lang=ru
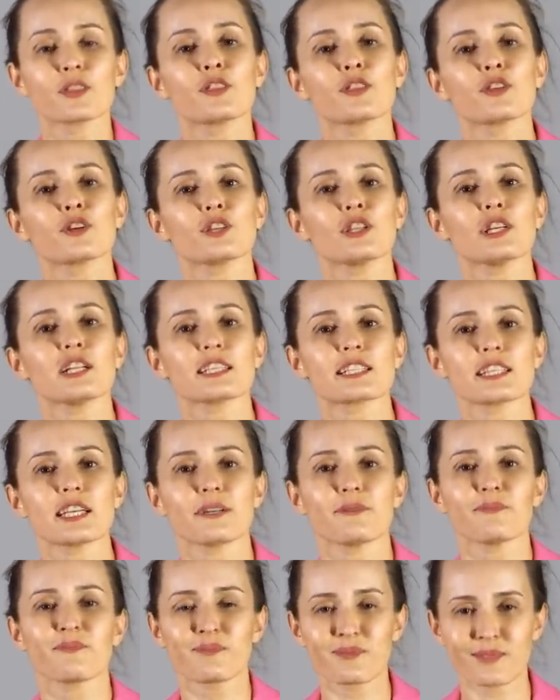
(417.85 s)
Но
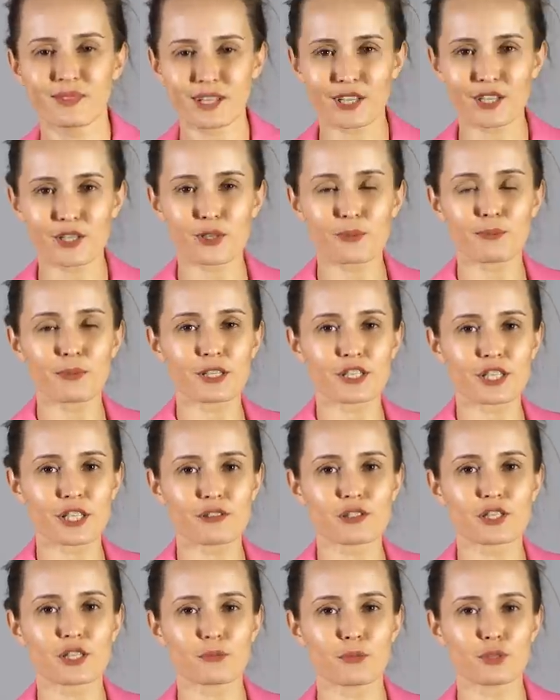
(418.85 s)
нельзя. Так что,
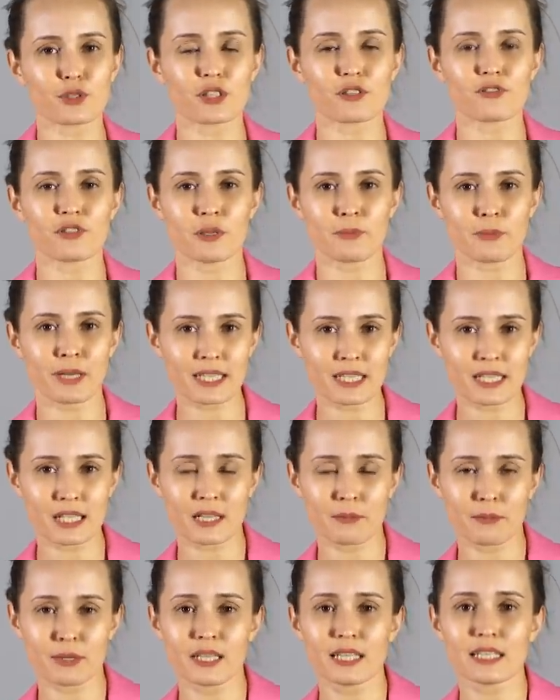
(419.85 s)
пожалуйста, будьте
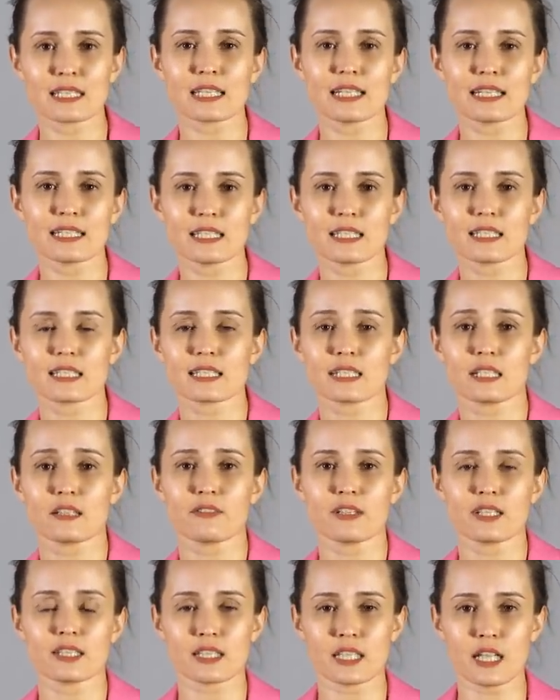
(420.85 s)
внимательными и следите за
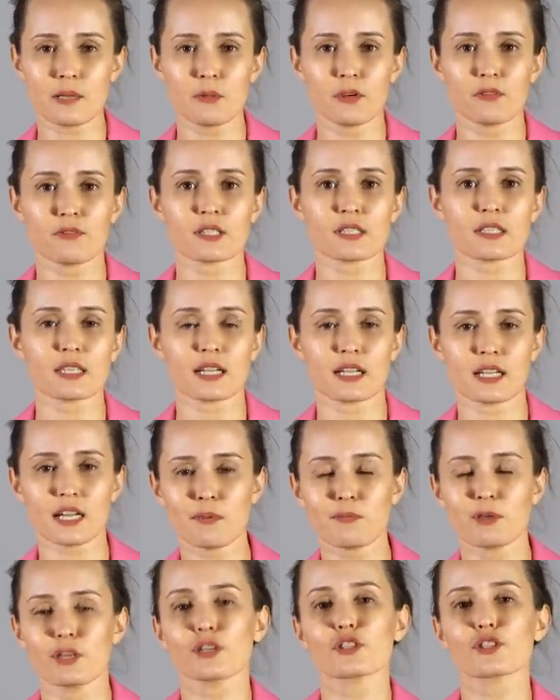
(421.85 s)
новостями в
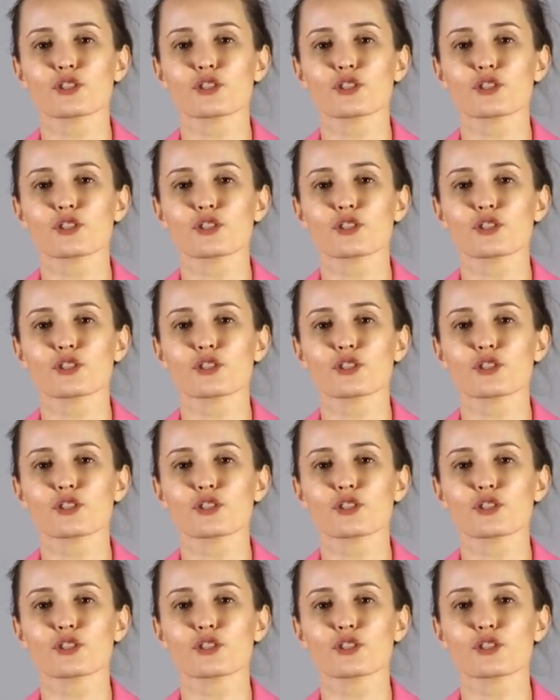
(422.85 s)
инстаграме